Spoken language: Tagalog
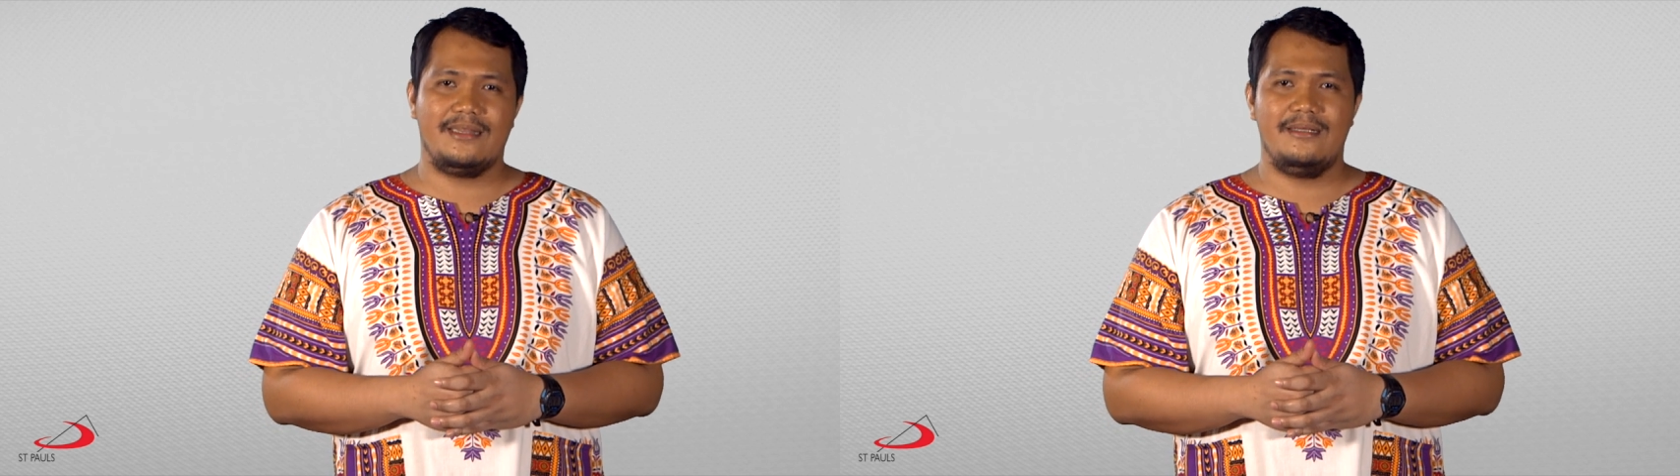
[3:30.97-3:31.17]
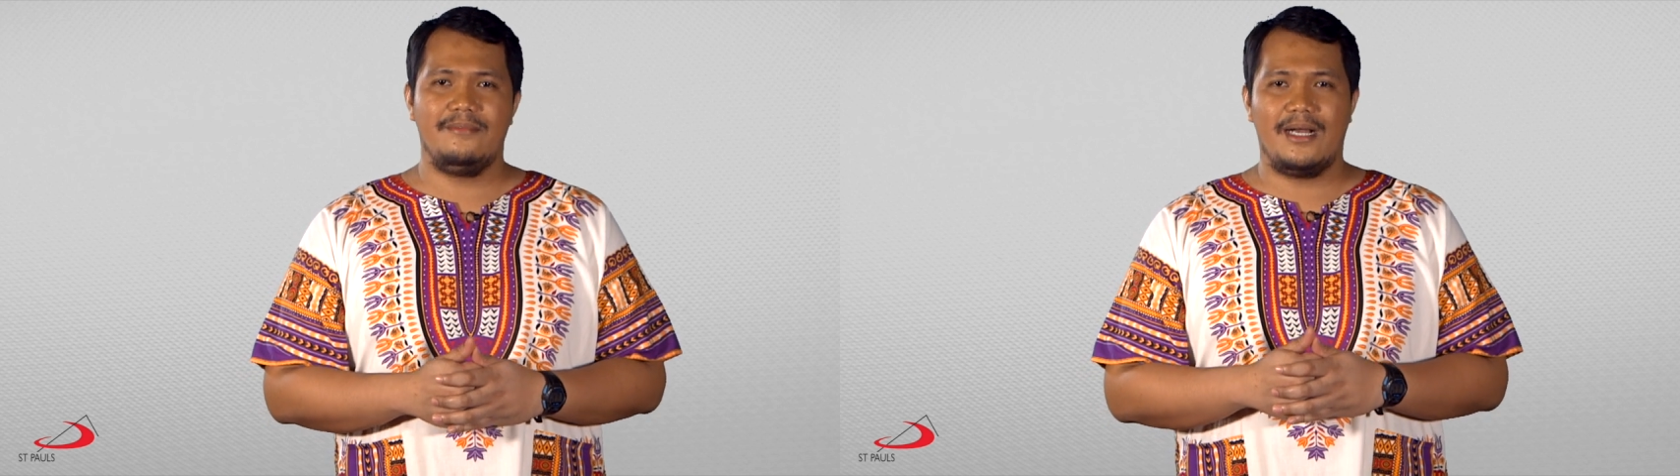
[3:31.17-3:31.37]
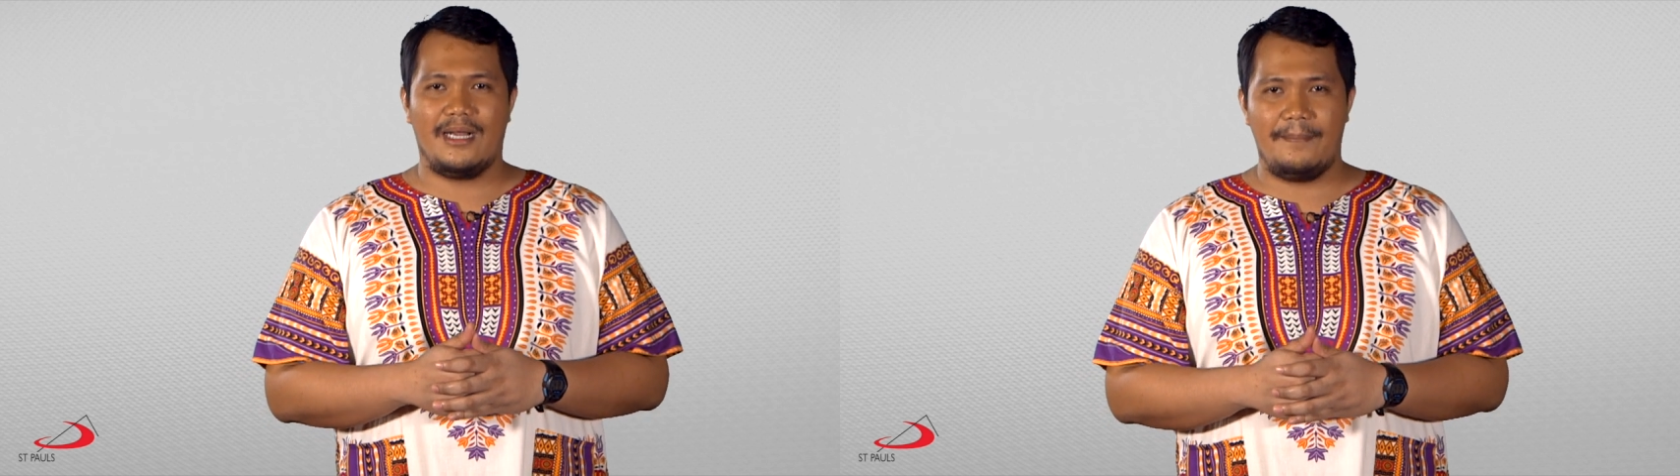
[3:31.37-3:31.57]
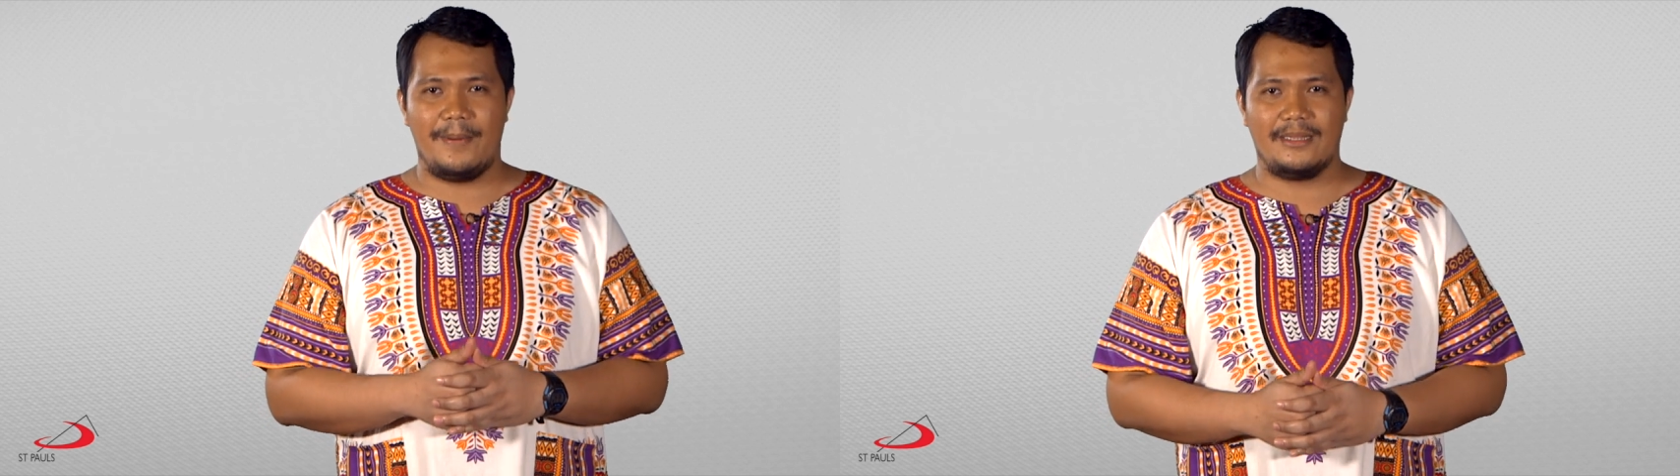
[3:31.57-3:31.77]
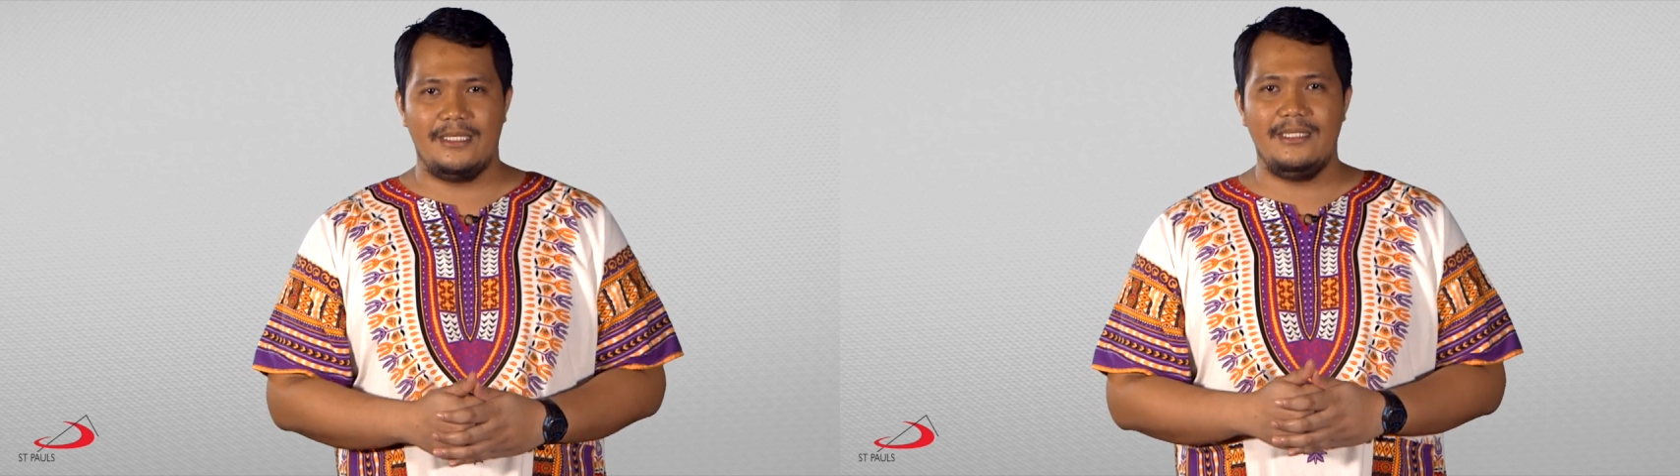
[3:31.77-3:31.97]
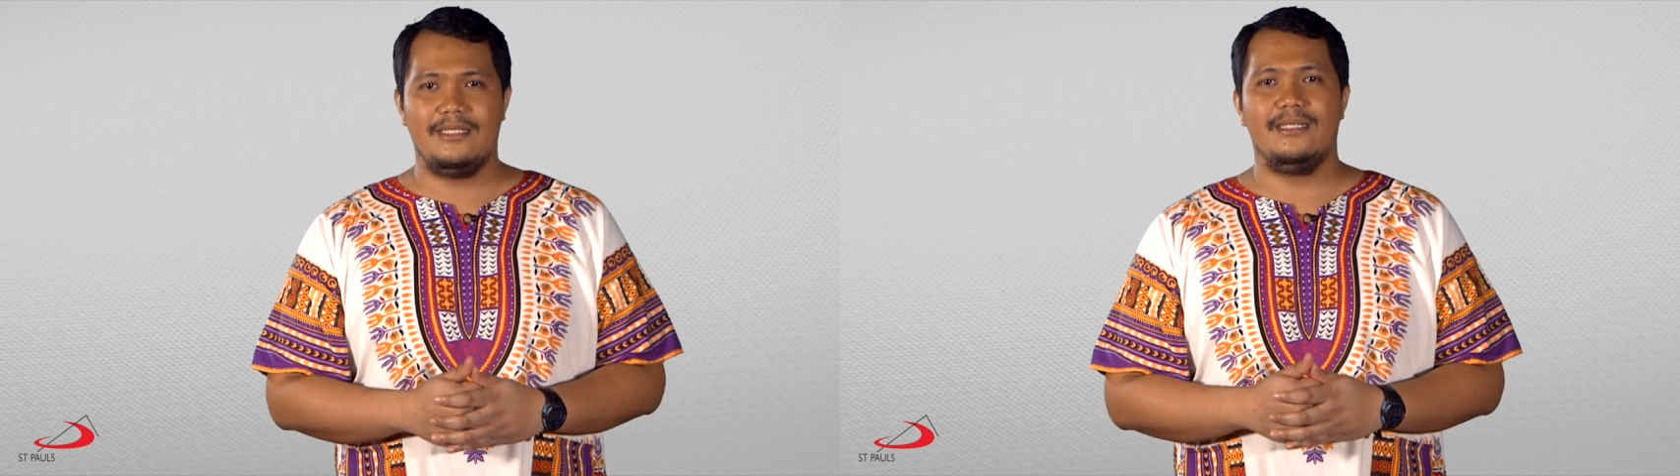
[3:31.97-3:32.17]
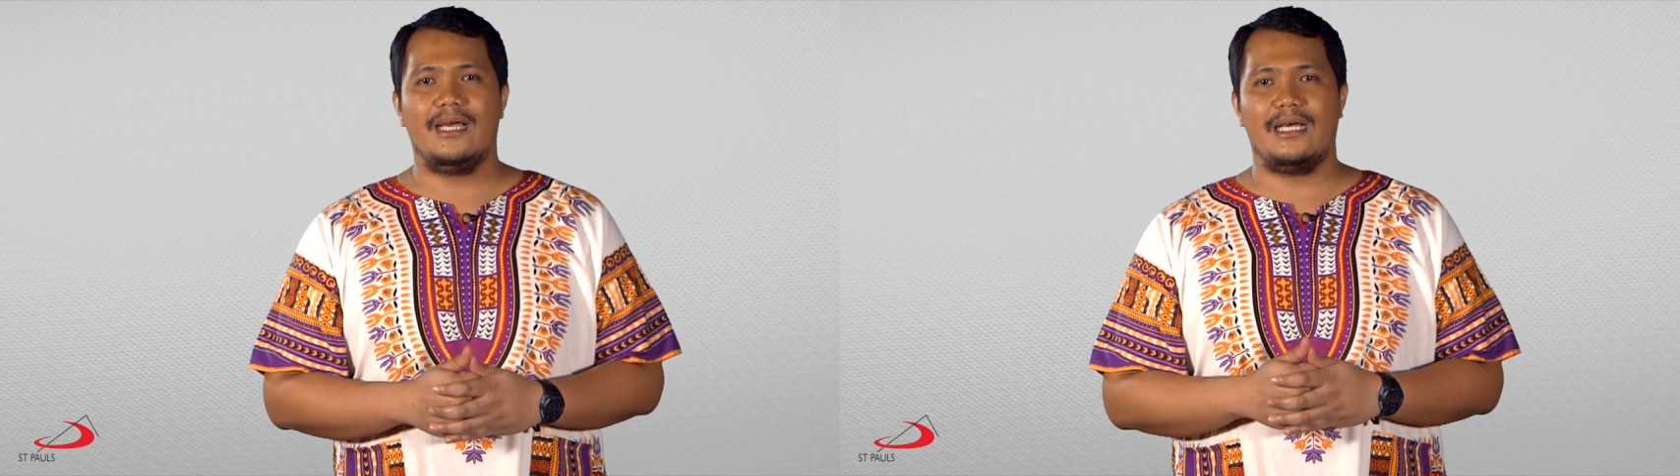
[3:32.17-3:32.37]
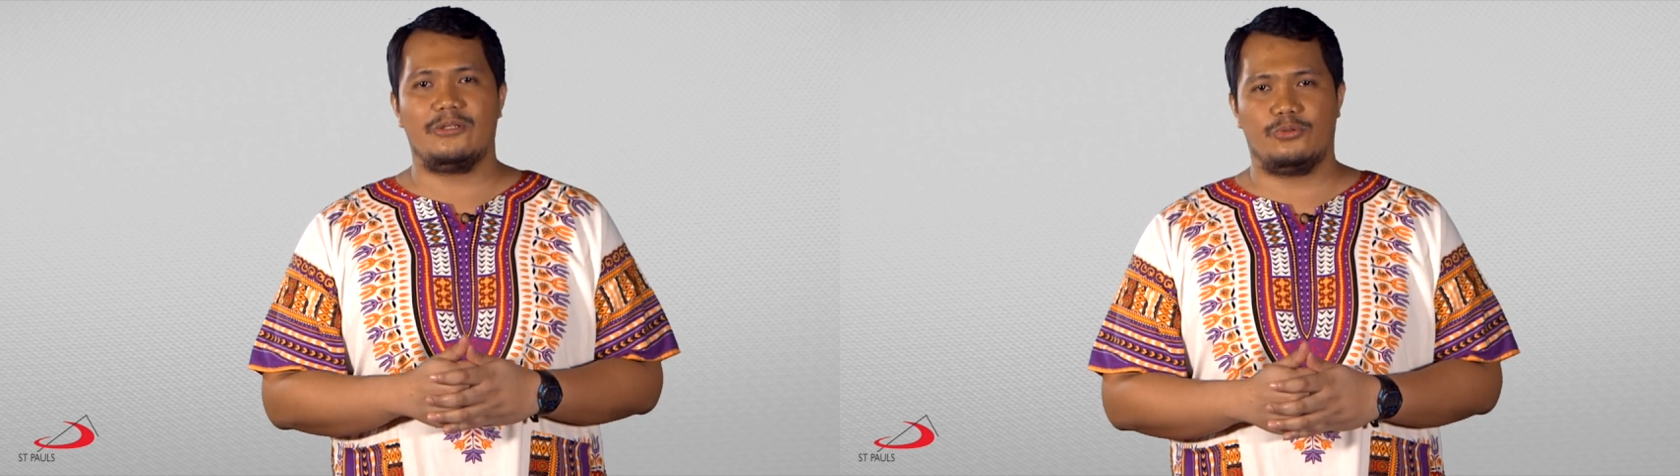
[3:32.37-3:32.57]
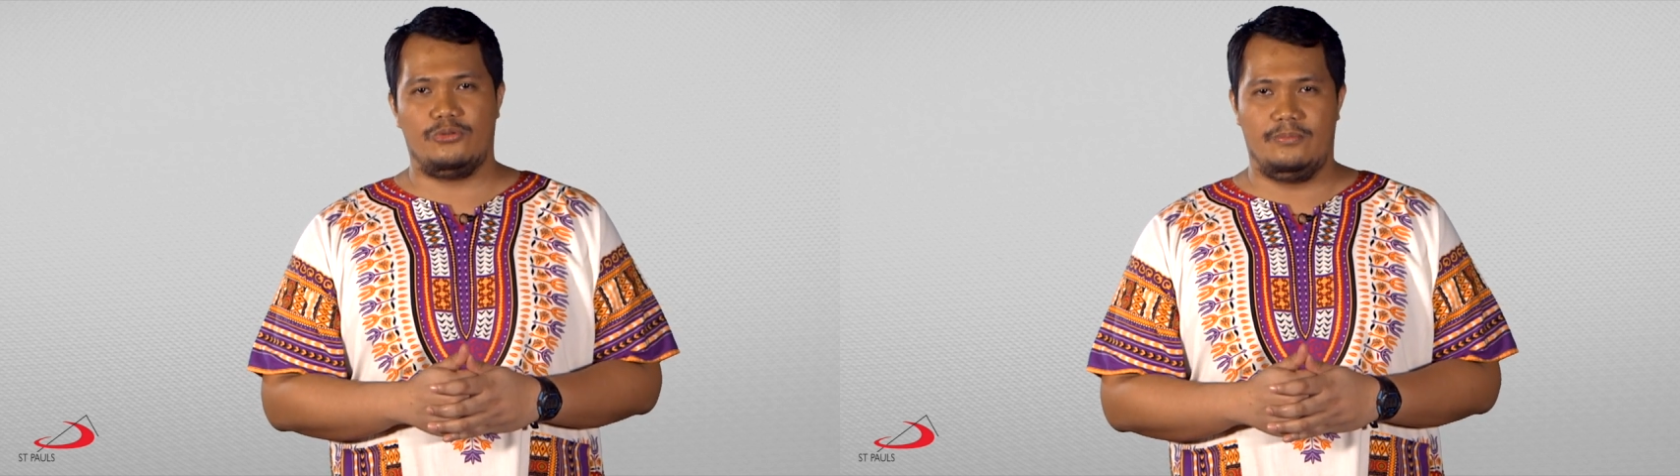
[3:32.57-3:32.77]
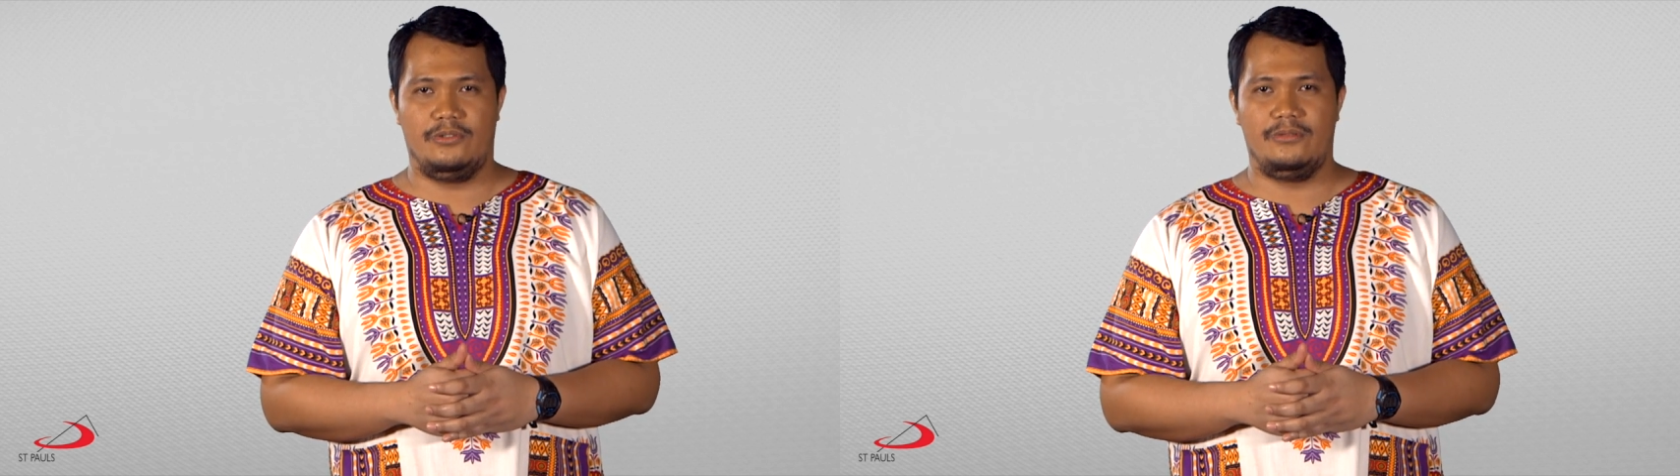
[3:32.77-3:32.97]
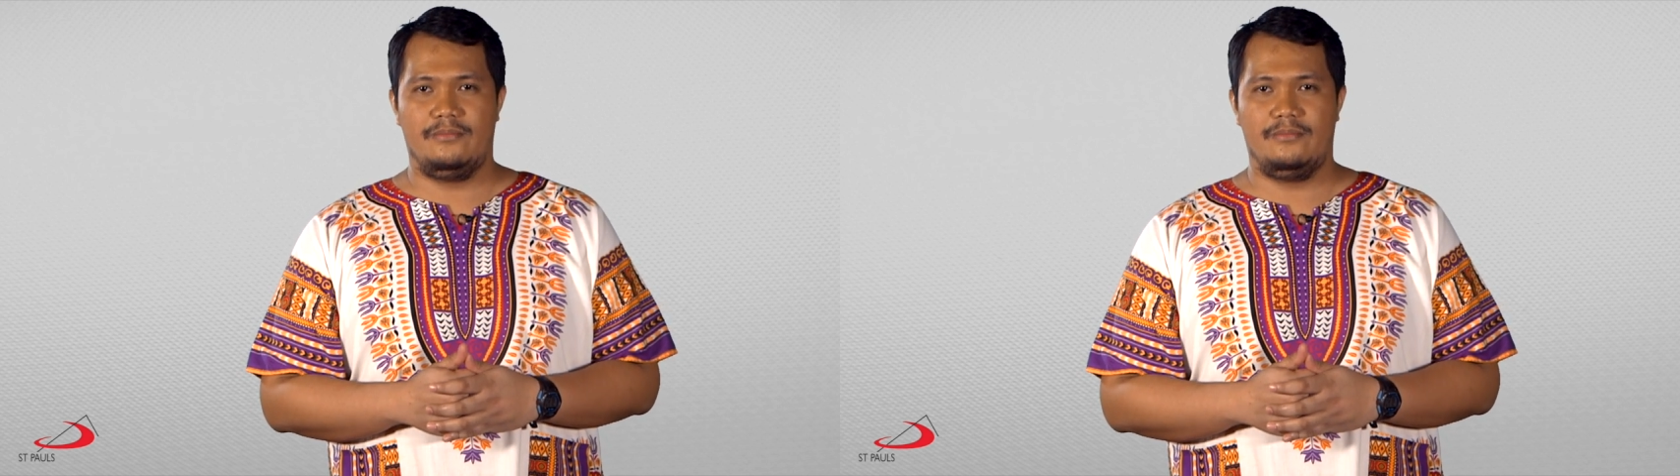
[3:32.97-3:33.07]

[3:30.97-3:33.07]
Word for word: ating mga kapatid na katutubo.